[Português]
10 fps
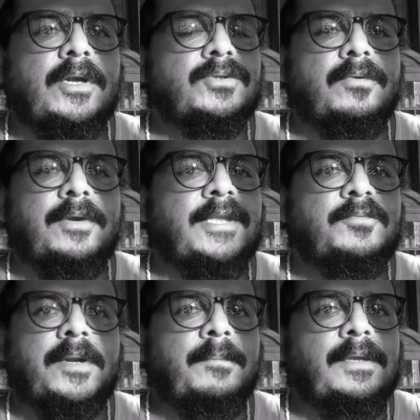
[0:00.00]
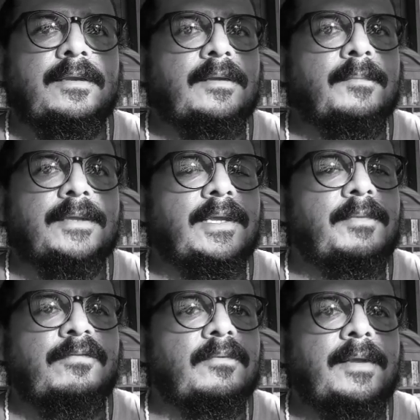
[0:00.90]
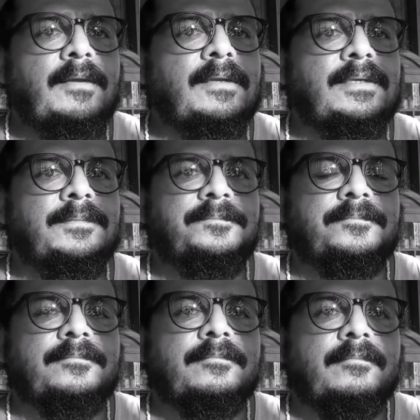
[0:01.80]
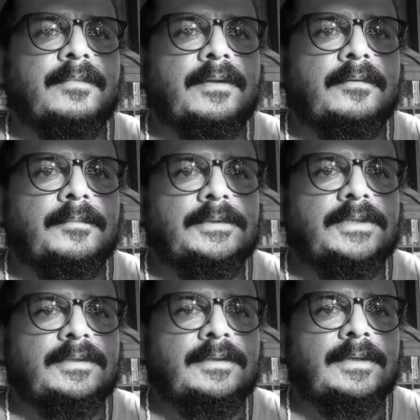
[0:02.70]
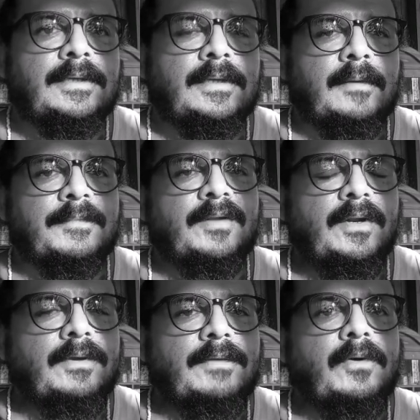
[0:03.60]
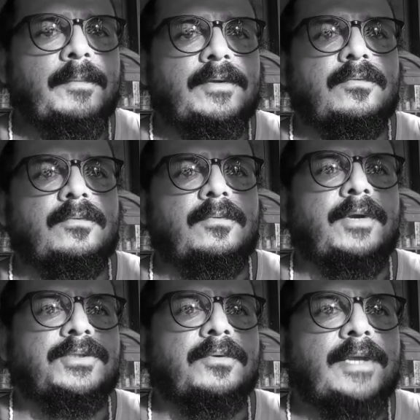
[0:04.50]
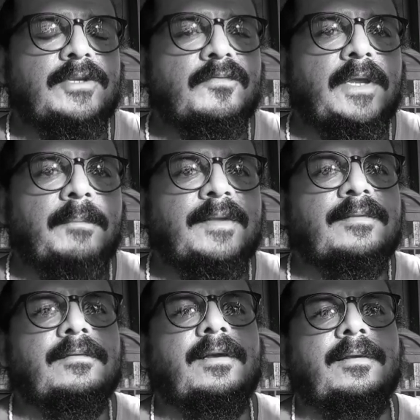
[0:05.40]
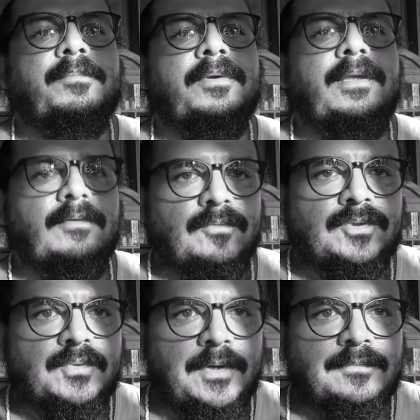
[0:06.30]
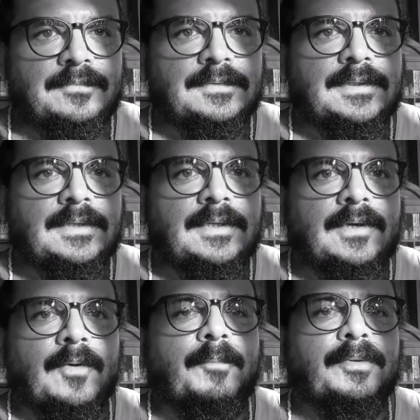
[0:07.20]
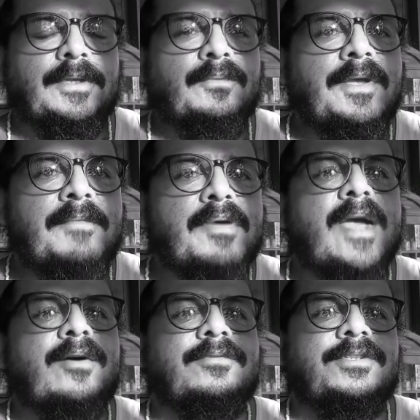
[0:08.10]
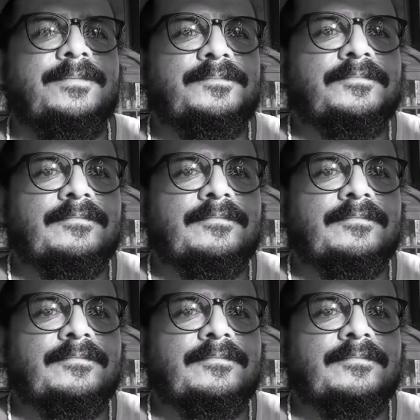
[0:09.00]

um cachorro quente para mim e matei minha fome ali. Manja. Mas na hora que eu tava comendo o cachorro quente, eu fiquei pensando, cara, por que, que o João, puta de um rebelde,